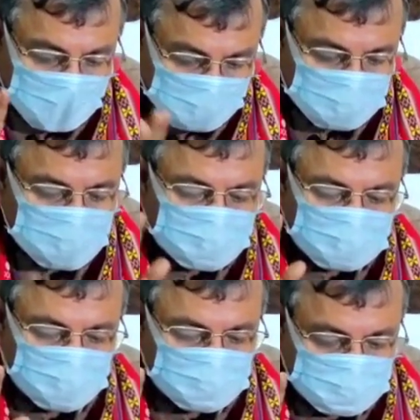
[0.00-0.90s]
এখন আমরা
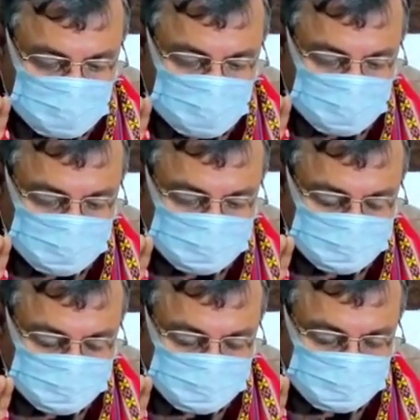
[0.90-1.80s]
করছি
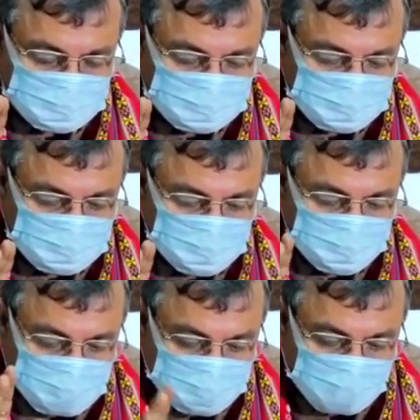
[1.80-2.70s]

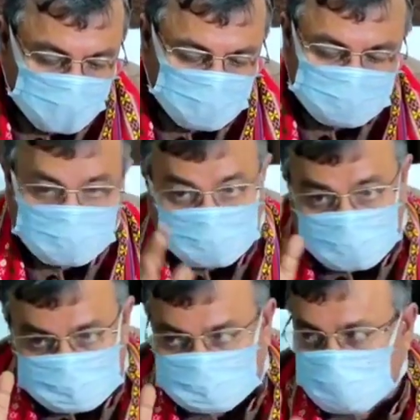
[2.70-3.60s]
প্রি প্রাইমারি থেকে
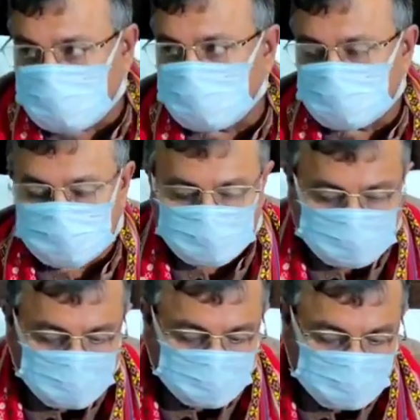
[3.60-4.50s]
ক্লাস সেভেন পর্যন্ত
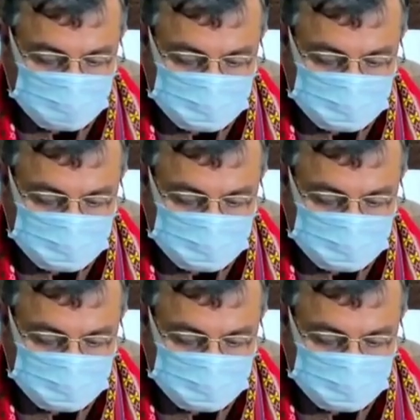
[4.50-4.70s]
আমরা